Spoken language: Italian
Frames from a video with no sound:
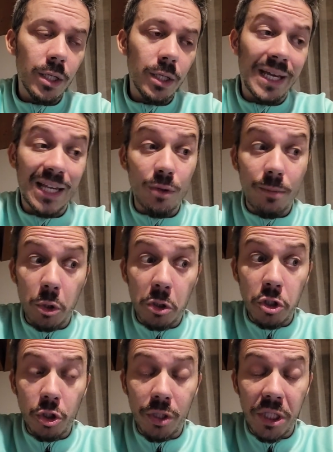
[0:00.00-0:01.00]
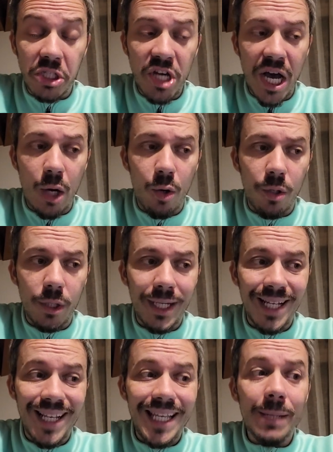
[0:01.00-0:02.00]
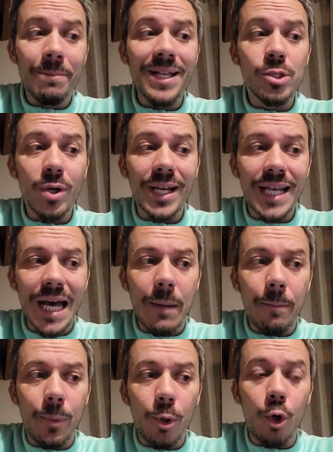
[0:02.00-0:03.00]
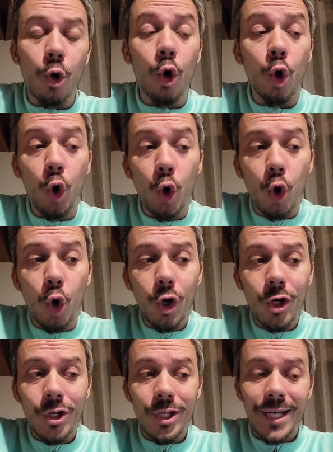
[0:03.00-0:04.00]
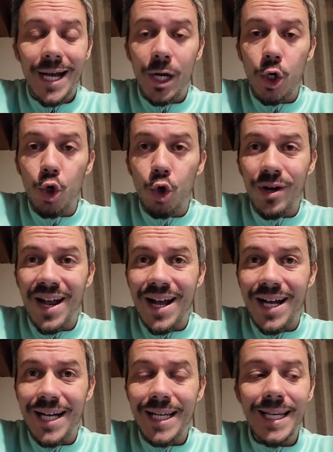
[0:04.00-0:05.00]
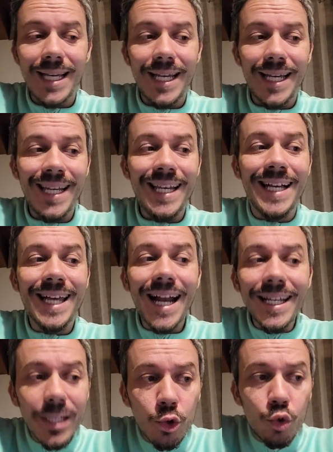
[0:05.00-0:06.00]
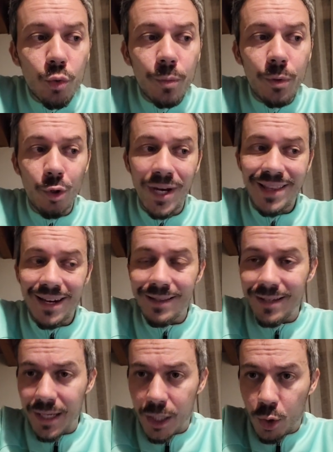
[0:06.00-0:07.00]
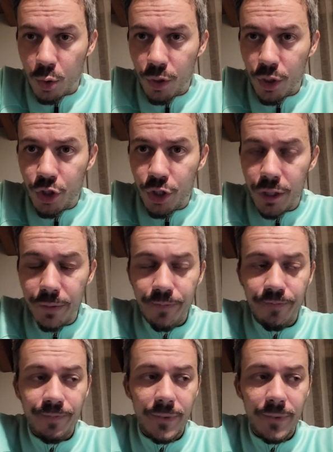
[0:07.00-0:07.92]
credo almeno che giochi Ciao. In mezzo al campo allora, eh, il grande dubbio è tra Deli e Krunic.